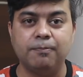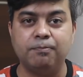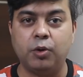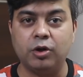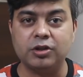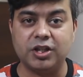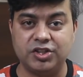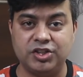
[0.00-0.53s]

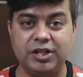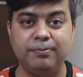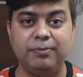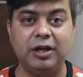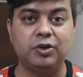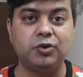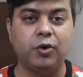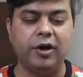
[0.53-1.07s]
बहुत अच्छी
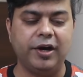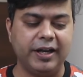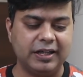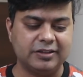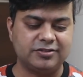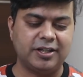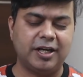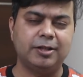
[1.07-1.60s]
बिल्ड क्वालिटी
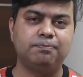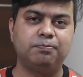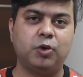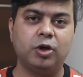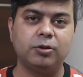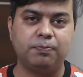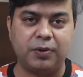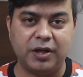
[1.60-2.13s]
के साथ
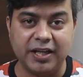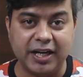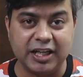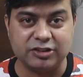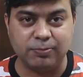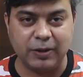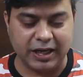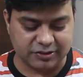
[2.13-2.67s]
बहुत बढ़िया
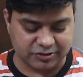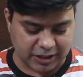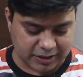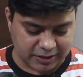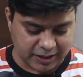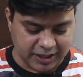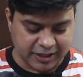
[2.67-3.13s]
डिस्प्ले के साथ